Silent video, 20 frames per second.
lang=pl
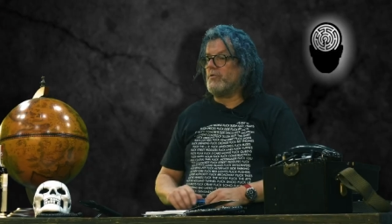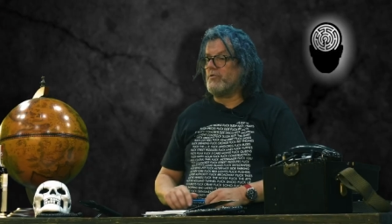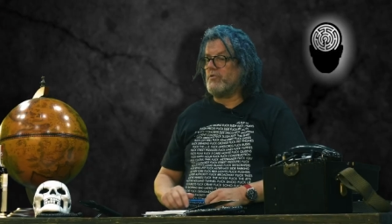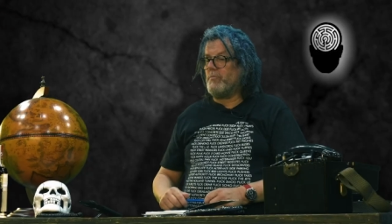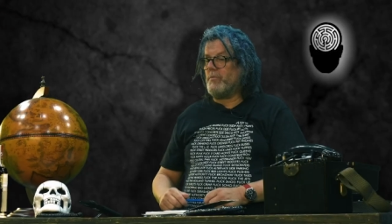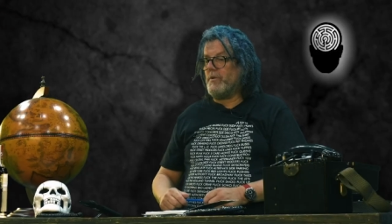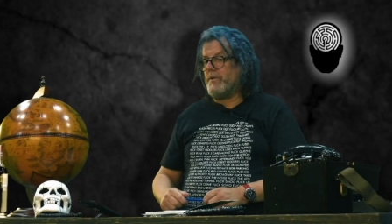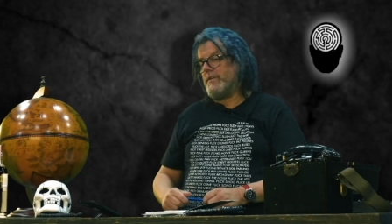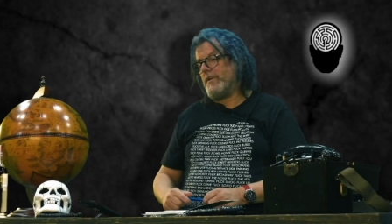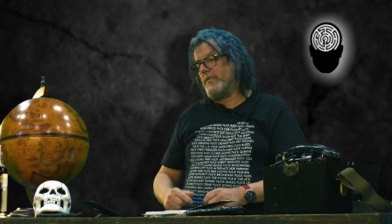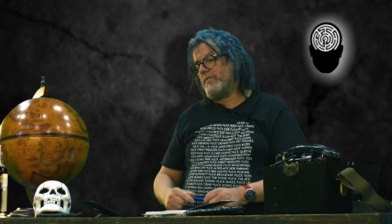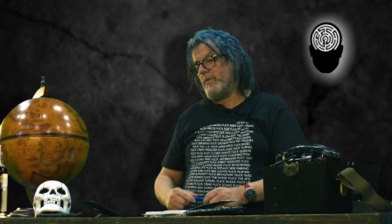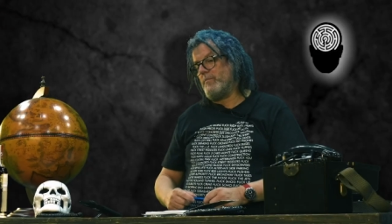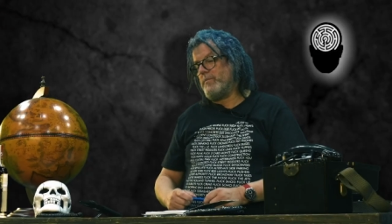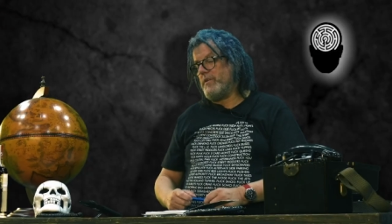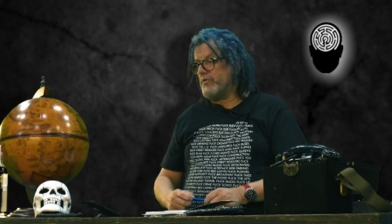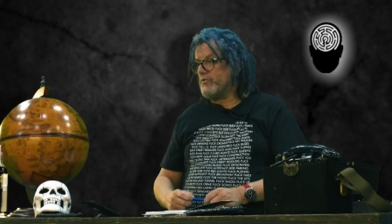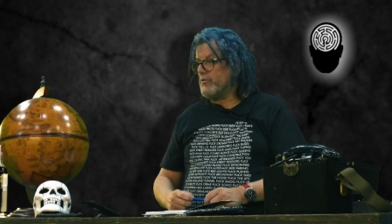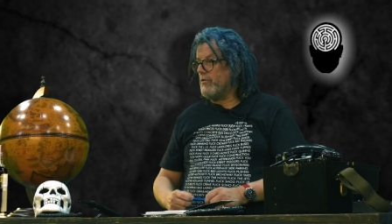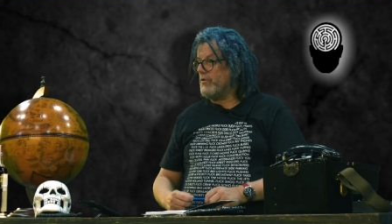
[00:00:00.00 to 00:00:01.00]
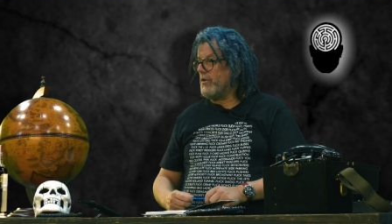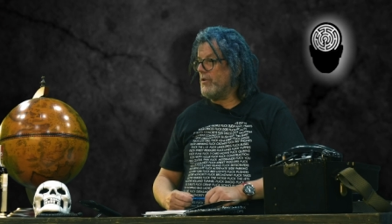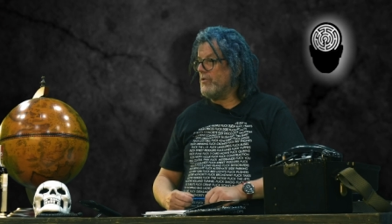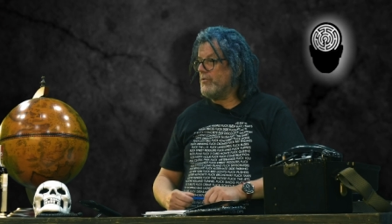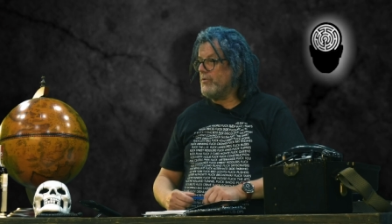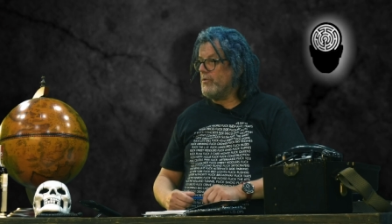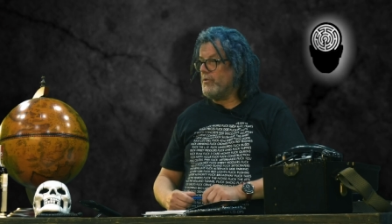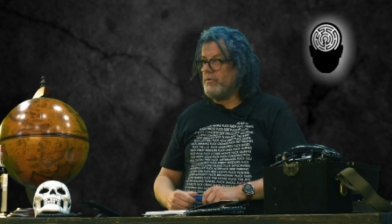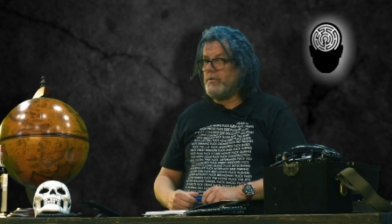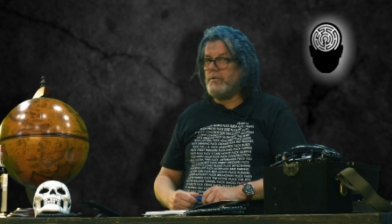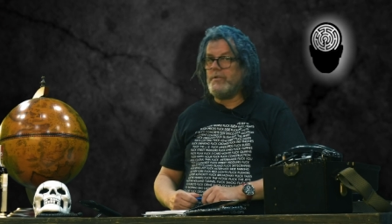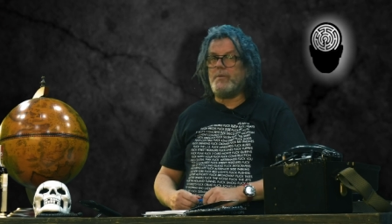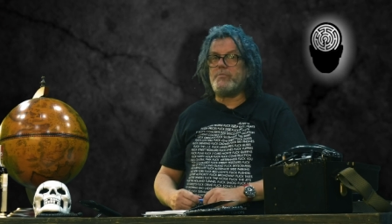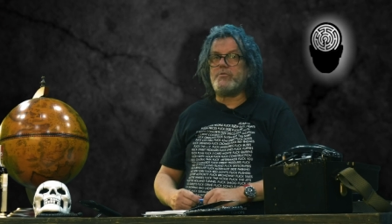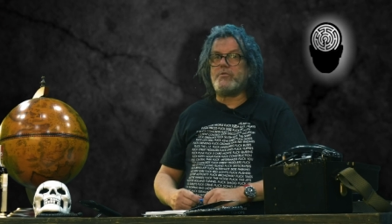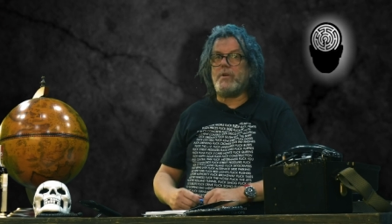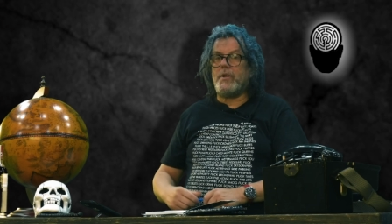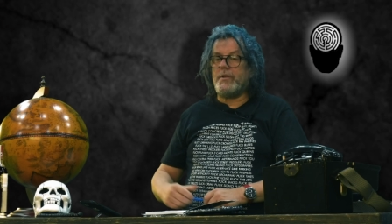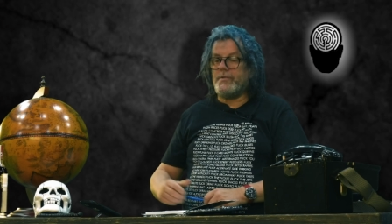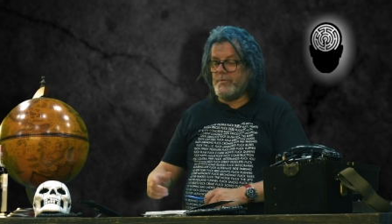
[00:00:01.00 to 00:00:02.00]
którzy byli na zapleczu frontu i na
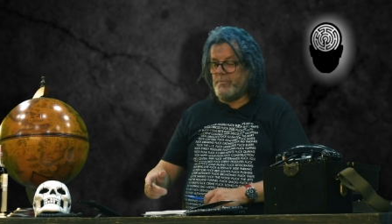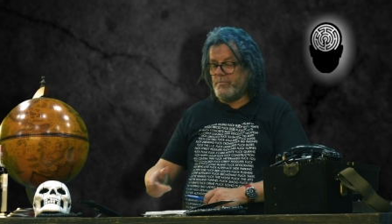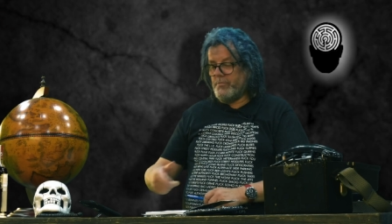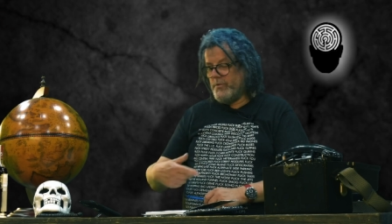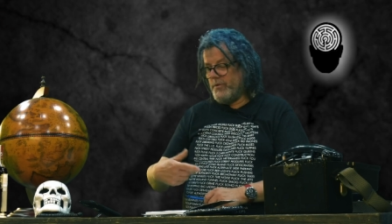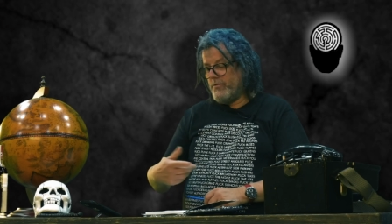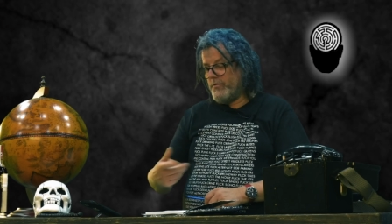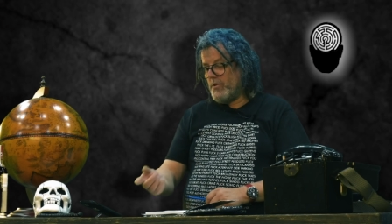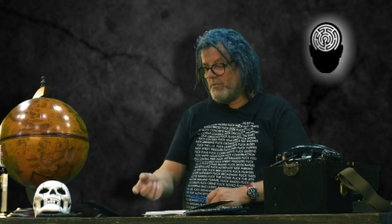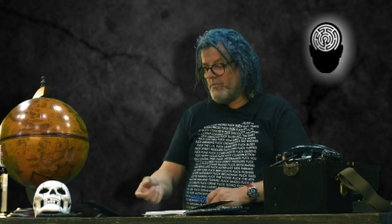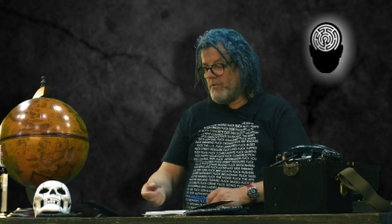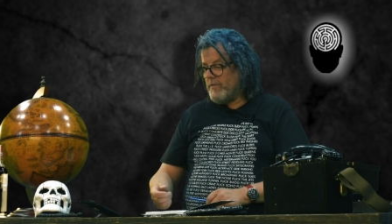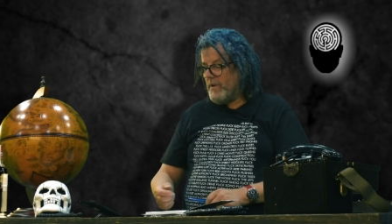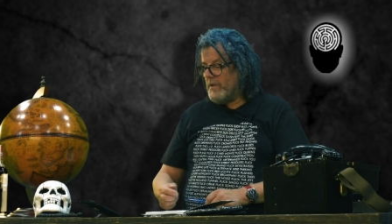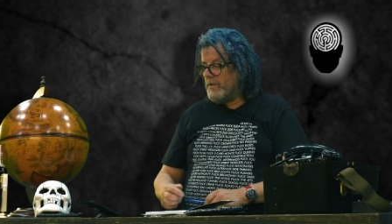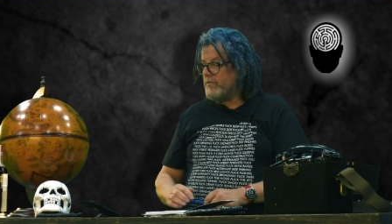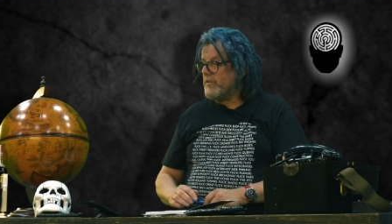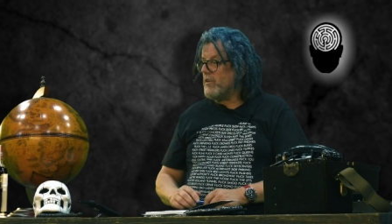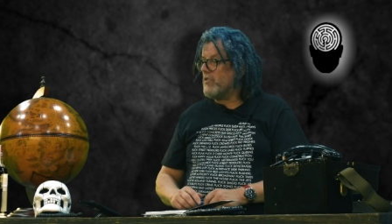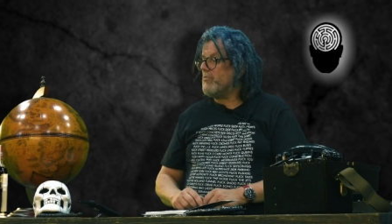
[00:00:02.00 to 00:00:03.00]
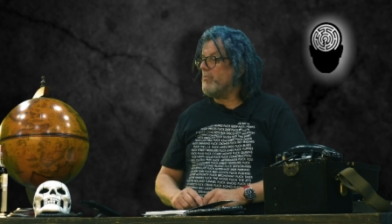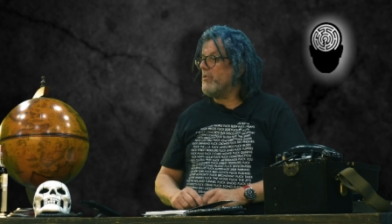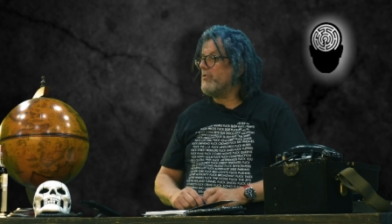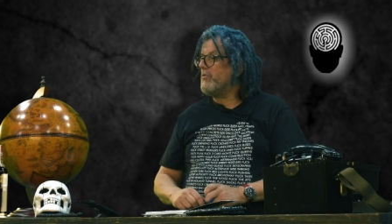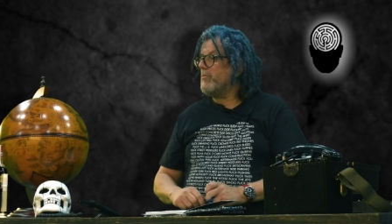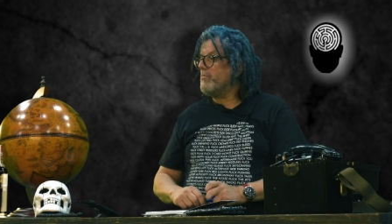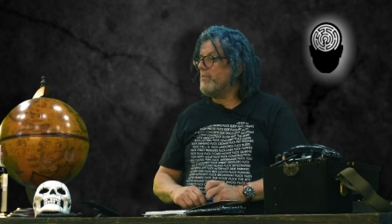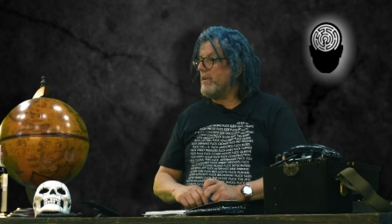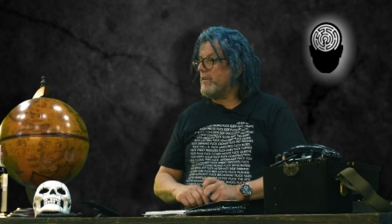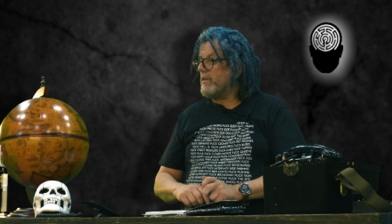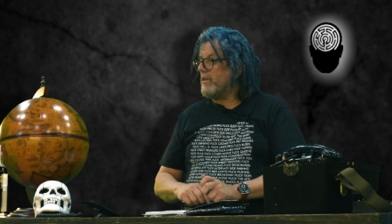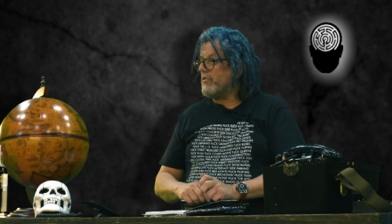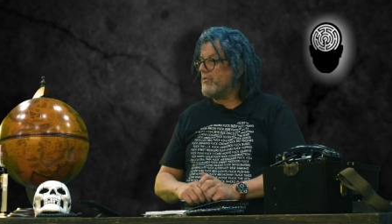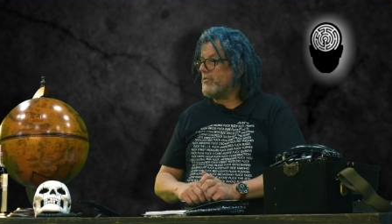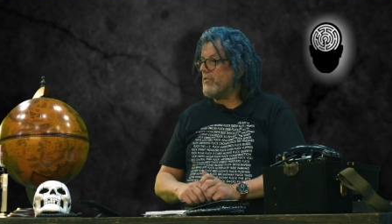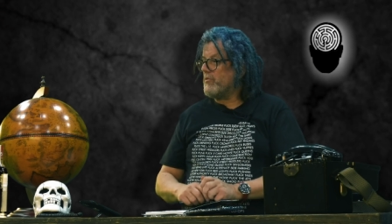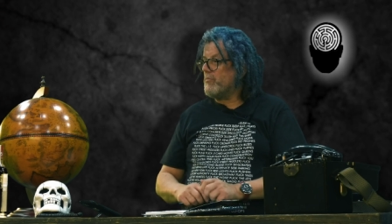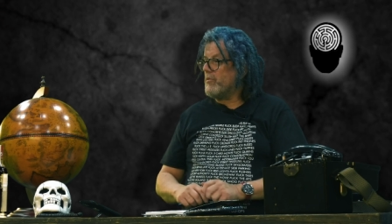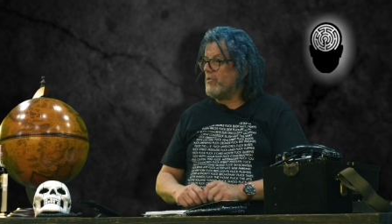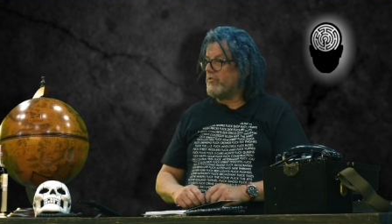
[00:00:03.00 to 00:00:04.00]
przykład informowali w ten sposób, jakie
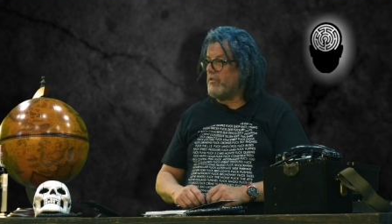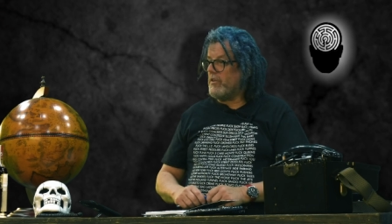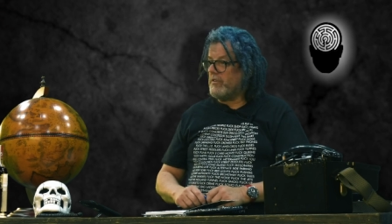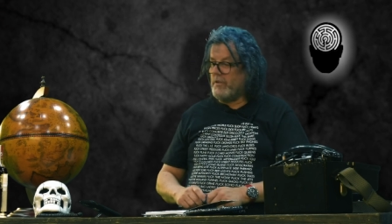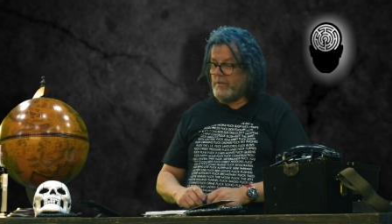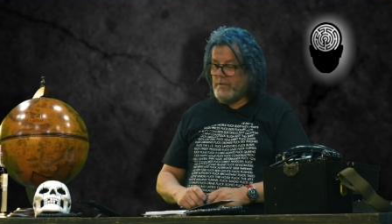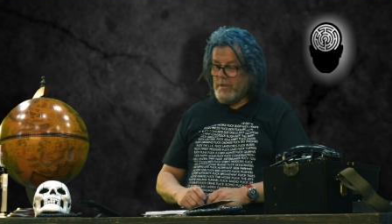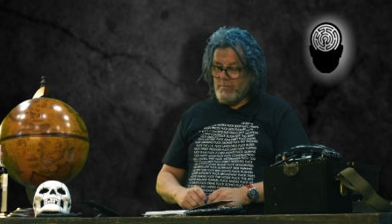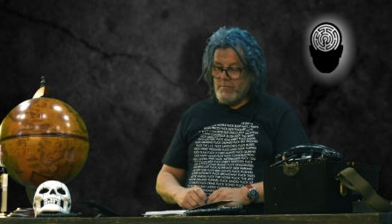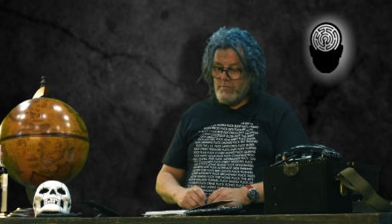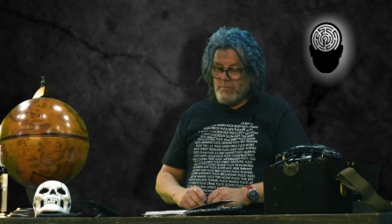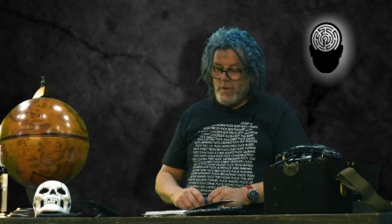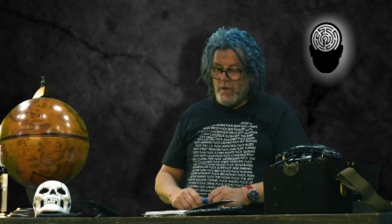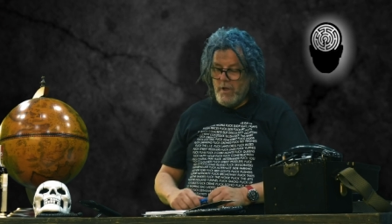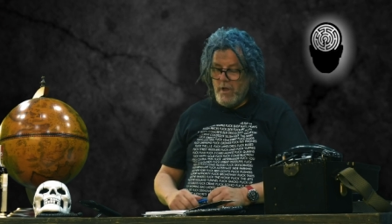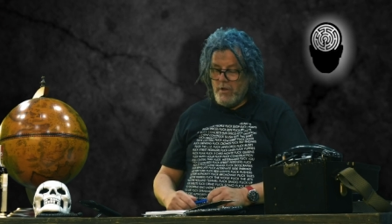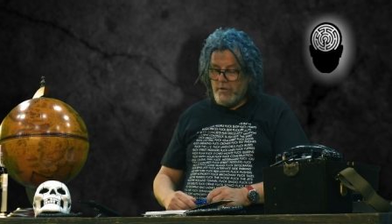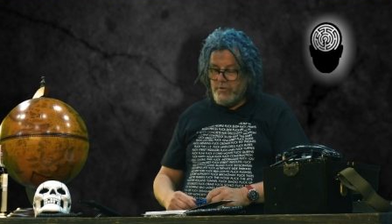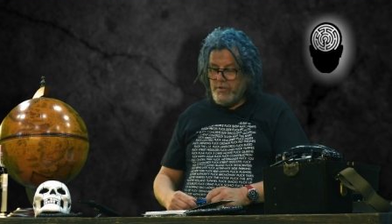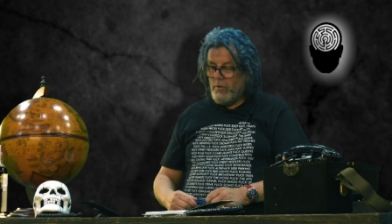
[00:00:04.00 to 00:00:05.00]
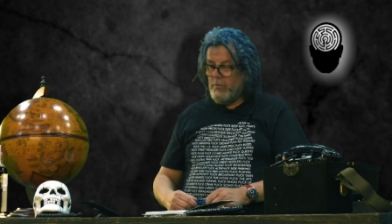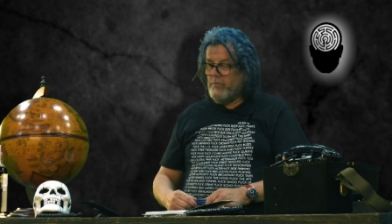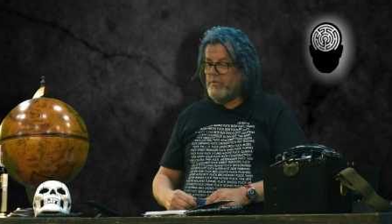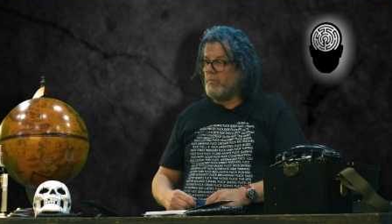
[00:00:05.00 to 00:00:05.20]
jest rozmieszczenie tam dział